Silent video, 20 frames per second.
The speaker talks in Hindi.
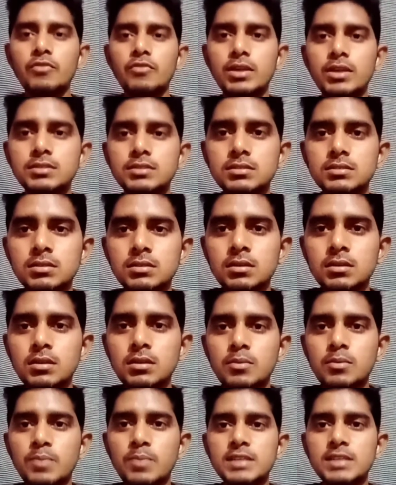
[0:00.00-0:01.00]
फ्रेंड्स
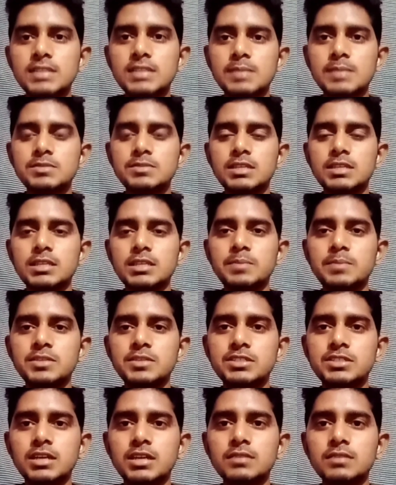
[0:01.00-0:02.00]
माई सेल्फ संदीप
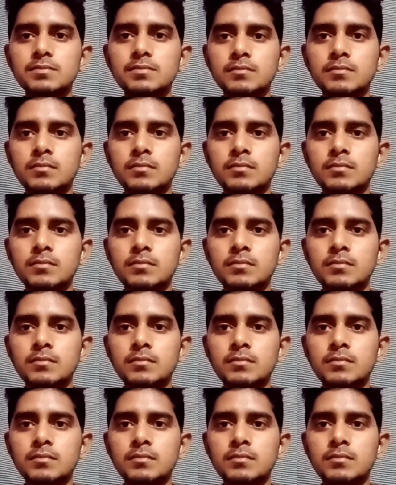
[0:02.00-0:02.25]
निषाद